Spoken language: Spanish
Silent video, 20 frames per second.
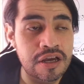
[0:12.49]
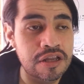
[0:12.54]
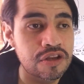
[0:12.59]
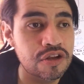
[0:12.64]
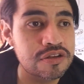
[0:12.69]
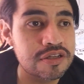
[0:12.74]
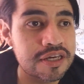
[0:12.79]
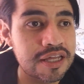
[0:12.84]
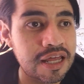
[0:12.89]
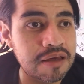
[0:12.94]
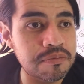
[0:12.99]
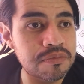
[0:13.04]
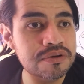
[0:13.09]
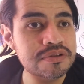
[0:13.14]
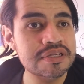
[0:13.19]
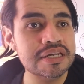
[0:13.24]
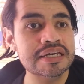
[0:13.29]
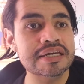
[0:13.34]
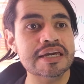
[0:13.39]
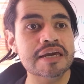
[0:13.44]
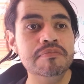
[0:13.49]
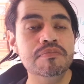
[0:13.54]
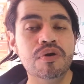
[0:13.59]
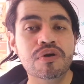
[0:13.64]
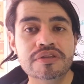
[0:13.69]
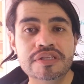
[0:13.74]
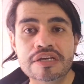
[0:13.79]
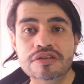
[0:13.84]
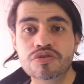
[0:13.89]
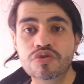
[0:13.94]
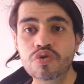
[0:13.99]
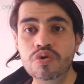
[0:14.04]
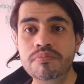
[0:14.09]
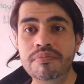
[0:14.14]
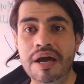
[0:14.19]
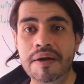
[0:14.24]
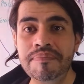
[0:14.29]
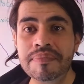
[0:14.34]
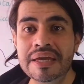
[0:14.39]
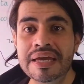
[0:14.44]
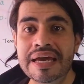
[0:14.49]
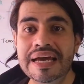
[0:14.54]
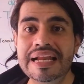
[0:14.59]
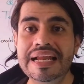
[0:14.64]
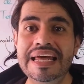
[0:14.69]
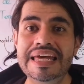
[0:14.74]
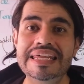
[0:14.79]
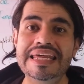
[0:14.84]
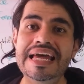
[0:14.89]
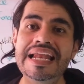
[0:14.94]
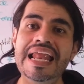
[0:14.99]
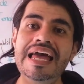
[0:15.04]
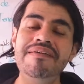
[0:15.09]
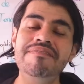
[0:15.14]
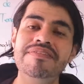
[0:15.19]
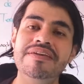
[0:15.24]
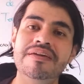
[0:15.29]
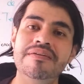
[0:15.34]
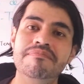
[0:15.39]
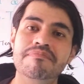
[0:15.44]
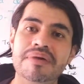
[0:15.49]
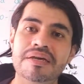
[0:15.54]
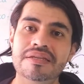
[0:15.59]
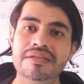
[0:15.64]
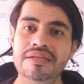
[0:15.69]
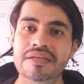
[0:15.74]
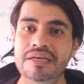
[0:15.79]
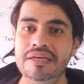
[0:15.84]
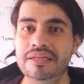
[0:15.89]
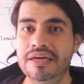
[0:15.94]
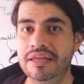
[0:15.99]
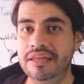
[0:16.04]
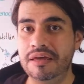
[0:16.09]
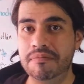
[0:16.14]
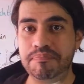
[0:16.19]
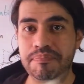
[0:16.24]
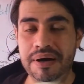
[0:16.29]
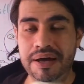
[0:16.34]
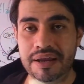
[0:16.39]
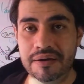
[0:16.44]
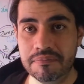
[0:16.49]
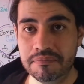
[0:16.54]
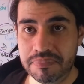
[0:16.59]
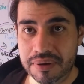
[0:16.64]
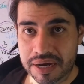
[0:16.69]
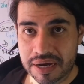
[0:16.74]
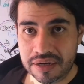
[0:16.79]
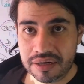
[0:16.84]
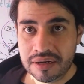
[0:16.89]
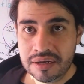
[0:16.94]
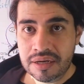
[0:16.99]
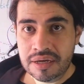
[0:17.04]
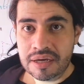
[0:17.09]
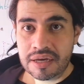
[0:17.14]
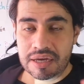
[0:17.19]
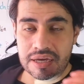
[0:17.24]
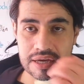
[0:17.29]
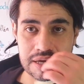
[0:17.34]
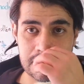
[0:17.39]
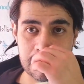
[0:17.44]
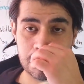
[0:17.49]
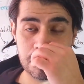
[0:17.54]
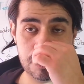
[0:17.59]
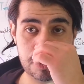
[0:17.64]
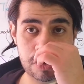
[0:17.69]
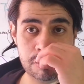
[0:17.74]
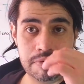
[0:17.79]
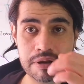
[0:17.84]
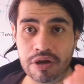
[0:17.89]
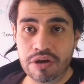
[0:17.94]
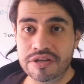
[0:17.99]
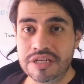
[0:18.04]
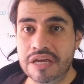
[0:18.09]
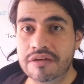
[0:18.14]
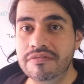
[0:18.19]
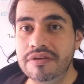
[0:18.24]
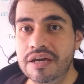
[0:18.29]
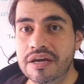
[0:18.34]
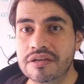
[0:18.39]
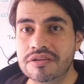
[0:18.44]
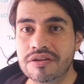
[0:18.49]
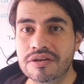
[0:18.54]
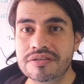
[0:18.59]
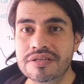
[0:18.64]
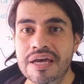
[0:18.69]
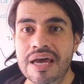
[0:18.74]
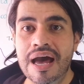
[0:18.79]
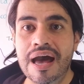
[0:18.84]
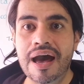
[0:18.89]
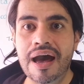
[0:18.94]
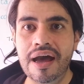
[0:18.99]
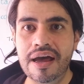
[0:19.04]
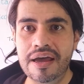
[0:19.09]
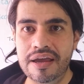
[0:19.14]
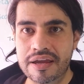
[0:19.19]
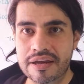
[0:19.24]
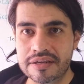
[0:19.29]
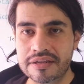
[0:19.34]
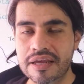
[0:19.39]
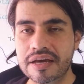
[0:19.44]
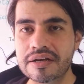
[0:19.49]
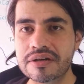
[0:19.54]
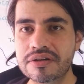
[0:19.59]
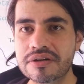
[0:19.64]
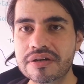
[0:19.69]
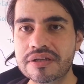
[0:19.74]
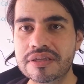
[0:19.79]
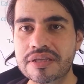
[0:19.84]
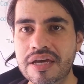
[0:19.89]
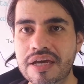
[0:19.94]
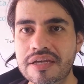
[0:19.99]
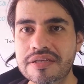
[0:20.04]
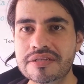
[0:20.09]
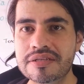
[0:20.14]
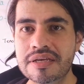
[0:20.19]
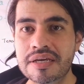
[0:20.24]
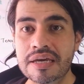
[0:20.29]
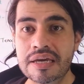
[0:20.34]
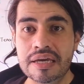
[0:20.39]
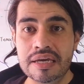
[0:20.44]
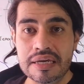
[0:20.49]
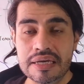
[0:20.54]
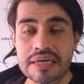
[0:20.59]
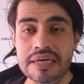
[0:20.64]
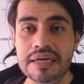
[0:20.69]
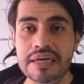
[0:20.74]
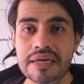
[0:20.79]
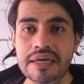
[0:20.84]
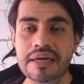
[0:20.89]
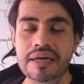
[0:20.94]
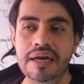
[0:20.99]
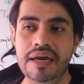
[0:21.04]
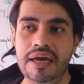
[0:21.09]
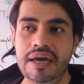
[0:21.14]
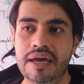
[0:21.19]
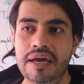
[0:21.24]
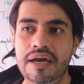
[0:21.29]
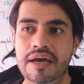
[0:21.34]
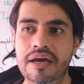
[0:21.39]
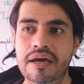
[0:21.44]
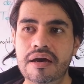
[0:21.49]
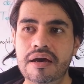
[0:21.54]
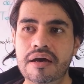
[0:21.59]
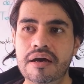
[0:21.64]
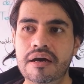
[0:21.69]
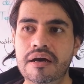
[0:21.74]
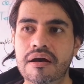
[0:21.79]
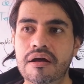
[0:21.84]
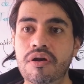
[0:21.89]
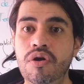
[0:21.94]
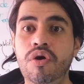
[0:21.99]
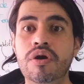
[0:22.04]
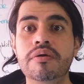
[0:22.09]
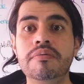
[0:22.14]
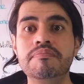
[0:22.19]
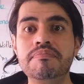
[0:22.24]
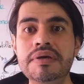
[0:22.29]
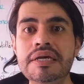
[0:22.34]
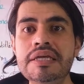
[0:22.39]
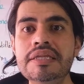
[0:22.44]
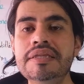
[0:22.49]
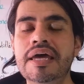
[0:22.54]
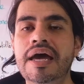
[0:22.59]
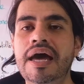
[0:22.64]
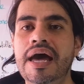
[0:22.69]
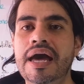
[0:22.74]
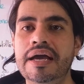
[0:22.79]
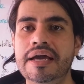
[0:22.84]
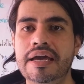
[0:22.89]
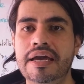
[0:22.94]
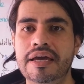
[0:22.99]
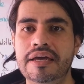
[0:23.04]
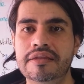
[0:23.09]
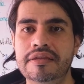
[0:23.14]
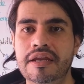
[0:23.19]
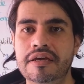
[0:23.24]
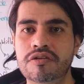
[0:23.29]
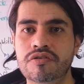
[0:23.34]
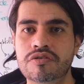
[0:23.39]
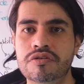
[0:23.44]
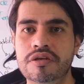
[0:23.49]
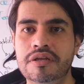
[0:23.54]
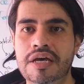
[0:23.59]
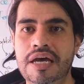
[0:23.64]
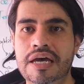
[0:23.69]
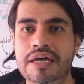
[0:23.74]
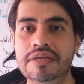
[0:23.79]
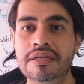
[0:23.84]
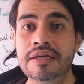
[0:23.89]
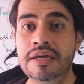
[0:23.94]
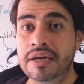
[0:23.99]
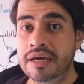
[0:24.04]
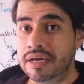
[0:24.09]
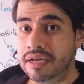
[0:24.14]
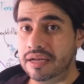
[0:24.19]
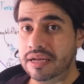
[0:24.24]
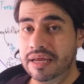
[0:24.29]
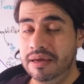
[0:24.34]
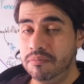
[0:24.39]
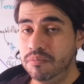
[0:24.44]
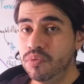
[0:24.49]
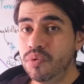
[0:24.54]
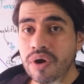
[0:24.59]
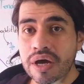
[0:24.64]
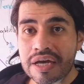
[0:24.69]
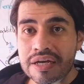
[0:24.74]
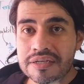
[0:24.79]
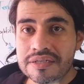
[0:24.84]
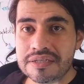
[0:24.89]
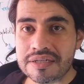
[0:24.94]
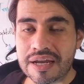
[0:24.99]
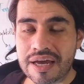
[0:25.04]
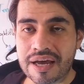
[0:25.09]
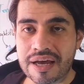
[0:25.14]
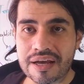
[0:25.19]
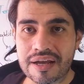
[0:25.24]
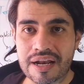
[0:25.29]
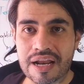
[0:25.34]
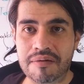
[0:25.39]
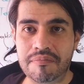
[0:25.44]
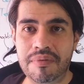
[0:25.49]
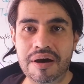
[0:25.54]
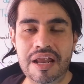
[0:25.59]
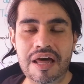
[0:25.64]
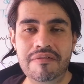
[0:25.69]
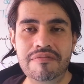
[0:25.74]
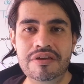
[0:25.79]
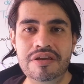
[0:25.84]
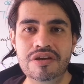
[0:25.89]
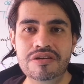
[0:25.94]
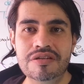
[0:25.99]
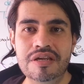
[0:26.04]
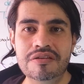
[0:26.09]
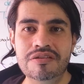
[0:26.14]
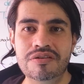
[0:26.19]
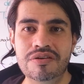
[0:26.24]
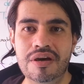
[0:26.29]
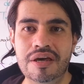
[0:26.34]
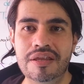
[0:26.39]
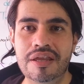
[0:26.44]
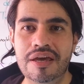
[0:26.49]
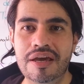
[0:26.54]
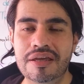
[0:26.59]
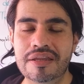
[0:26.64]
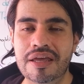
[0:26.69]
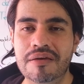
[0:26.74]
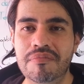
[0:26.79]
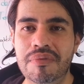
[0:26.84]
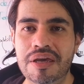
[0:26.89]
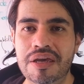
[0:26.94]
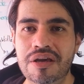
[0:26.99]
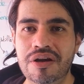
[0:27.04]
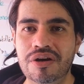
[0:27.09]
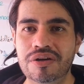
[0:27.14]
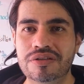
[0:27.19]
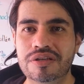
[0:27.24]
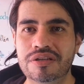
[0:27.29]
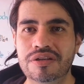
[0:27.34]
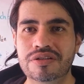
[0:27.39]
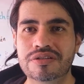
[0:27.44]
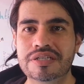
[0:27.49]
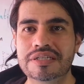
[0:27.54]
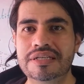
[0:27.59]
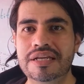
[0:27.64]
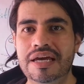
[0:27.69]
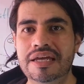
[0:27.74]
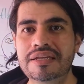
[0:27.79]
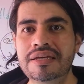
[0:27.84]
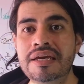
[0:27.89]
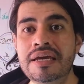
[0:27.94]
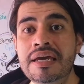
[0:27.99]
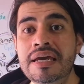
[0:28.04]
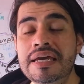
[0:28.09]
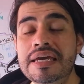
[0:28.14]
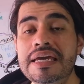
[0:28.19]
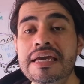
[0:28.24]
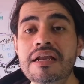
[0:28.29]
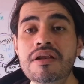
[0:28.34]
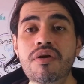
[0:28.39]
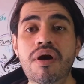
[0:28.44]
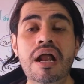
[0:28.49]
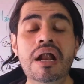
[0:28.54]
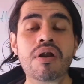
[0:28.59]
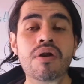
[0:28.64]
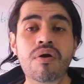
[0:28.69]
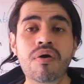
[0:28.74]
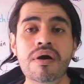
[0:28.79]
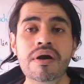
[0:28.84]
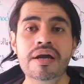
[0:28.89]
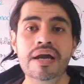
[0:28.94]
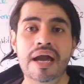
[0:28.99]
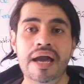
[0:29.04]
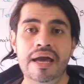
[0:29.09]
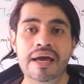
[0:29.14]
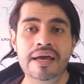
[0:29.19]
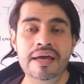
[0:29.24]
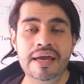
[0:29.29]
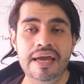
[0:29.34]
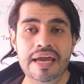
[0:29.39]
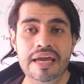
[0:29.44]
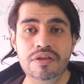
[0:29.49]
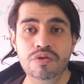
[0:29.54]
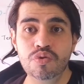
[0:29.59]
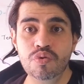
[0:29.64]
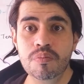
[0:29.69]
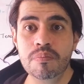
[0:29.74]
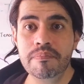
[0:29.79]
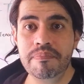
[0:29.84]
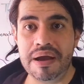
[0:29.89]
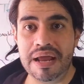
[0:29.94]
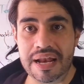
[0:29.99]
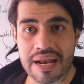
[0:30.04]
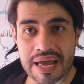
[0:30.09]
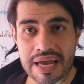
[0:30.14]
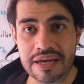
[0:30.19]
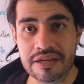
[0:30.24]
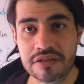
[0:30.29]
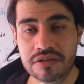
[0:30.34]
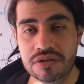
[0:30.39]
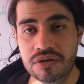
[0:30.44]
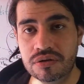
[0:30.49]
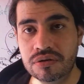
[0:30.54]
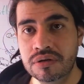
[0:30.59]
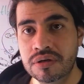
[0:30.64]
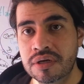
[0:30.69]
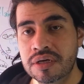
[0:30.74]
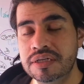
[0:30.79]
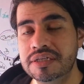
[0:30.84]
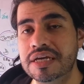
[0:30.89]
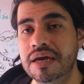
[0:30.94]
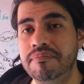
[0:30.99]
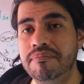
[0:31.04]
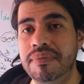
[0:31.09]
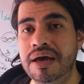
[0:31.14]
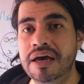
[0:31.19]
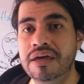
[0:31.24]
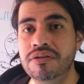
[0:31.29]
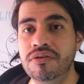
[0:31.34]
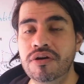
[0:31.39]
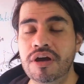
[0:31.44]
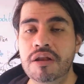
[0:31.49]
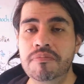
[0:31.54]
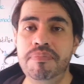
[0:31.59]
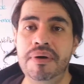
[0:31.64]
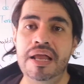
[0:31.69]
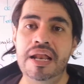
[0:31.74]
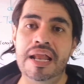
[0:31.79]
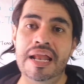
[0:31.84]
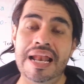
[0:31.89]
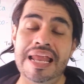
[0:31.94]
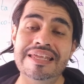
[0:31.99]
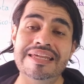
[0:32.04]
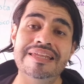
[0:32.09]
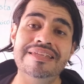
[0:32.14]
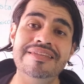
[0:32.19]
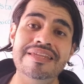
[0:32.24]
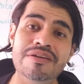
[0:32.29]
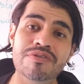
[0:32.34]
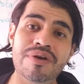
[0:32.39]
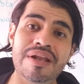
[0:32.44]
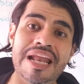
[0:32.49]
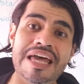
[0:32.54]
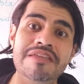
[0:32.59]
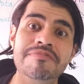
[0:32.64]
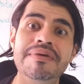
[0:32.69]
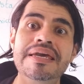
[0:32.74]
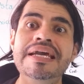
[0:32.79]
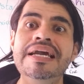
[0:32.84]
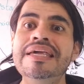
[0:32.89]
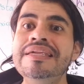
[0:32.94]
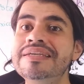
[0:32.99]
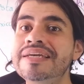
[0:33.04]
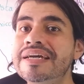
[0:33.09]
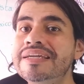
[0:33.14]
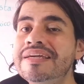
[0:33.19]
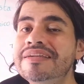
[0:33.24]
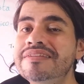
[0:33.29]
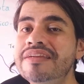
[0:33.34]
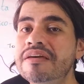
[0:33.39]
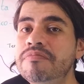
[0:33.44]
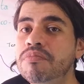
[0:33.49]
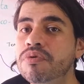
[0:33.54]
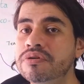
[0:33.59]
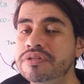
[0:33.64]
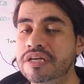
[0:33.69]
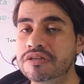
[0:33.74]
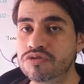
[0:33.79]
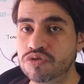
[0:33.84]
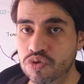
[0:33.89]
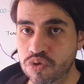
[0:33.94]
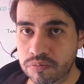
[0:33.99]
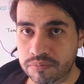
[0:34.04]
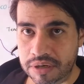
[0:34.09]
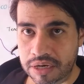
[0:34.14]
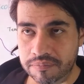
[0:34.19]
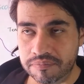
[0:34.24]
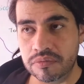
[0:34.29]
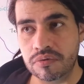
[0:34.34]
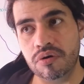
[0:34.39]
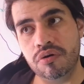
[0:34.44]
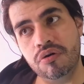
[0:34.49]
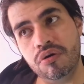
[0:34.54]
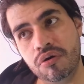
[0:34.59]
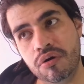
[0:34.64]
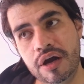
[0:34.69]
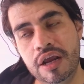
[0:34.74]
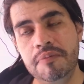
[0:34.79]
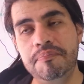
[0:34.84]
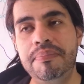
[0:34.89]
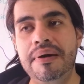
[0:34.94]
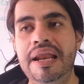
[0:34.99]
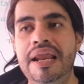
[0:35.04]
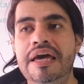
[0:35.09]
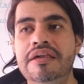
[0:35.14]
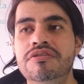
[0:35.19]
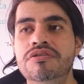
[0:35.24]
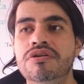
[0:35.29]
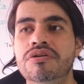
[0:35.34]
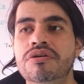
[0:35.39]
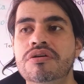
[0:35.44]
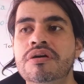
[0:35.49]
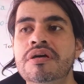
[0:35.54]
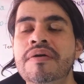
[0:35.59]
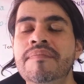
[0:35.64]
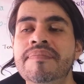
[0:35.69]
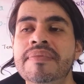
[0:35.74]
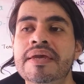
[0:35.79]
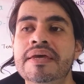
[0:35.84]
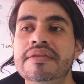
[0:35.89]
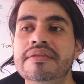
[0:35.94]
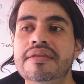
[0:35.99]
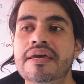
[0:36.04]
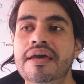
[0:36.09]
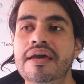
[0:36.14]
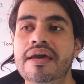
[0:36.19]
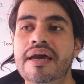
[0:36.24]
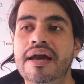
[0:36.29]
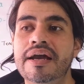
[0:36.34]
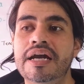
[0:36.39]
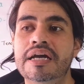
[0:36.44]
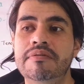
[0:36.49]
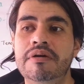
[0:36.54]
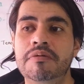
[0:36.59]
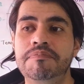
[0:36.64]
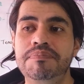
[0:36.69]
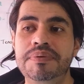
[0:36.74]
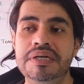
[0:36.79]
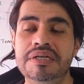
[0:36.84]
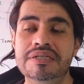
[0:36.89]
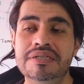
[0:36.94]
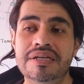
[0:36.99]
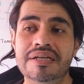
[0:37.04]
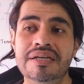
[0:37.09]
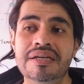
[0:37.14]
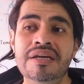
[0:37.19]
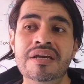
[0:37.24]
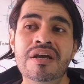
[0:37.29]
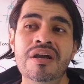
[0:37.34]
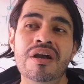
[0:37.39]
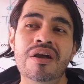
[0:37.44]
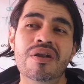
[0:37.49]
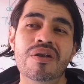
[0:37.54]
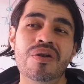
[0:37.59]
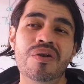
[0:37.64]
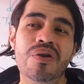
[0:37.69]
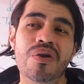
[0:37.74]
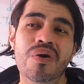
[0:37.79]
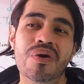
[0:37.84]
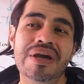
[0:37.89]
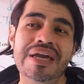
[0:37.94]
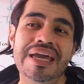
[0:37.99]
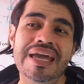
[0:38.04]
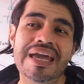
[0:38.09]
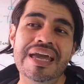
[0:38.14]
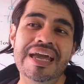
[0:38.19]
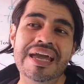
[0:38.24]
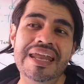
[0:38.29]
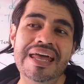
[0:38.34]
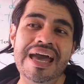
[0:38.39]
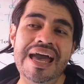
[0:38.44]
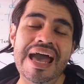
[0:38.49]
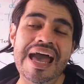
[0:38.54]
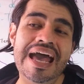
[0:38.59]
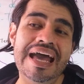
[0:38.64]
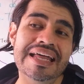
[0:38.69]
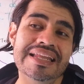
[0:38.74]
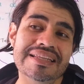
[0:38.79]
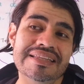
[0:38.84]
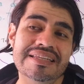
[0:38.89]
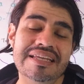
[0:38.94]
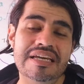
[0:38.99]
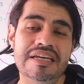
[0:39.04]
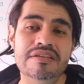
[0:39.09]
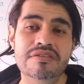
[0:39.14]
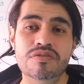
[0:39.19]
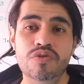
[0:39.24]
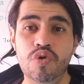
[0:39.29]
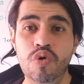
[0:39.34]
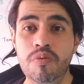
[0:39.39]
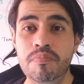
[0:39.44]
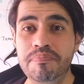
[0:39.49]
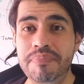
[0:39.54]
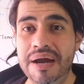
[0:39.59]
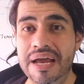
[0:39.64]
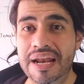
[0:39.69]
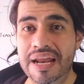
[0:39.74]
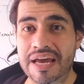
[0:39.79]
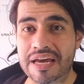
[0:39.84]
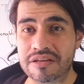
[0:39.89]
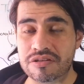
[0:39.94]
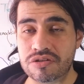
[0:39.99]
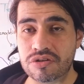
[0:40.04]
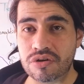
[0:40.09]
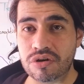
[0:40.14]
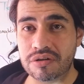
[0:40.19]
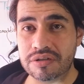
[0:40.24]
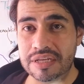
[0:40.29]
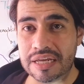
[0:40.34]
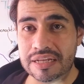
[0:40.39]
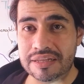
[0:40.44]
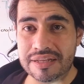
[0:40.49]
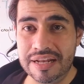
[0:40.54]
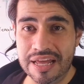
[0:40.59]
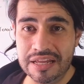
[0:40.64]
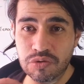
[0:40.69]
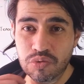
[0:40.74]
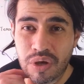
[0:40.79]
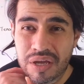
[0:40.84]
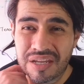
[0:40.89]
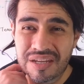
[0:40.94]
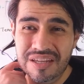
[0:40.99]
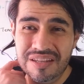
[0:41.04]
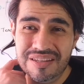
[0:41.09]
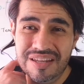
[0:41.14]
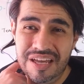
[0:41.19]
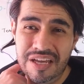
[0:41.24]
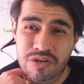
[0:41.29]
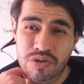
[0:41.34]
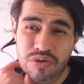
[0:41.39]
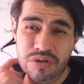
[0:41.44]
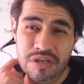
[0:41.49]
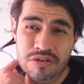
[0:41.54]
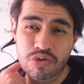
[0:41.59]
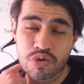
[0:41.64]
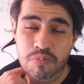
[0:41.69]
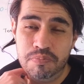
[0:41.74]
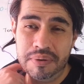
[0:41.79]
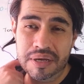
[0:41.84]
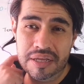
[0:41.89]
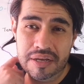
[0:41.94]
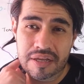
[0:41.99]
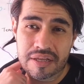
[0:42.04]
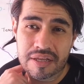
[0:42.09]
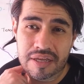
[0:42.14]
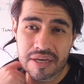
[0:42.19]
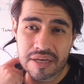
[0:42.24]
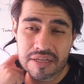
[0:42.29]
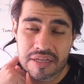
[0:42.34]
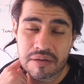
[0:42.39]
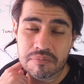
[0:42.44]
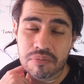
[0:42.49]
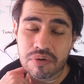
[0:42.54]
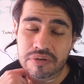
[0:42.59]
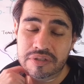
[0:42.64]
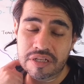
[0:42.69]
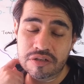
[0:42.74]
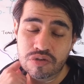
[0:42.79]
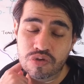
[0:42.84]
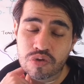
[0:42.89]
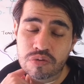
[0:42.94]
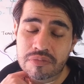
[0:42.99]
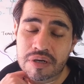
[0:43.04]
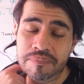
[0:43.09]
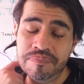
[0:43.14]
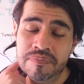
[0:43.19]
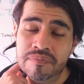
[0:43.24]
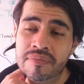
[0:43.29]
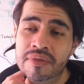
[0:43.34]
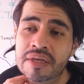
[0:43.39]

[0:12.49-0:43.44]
Nos quedamos en que Moctezuma le da la bienvenida de par en par eh, con los brazos abiertos a Hernán Cortés y eh, lo invita a que entre a su ciudad, le muestra la maravillosa ciudad de, México, Tenochtitlán, y lo aloja en un palacio llamado el, las, antiguas, las viejas casas de Moctezuma o el palacio de Acamapichli, lo que era antes un palacio del Tlatuani, de hecho de su padre de, Moctezuma.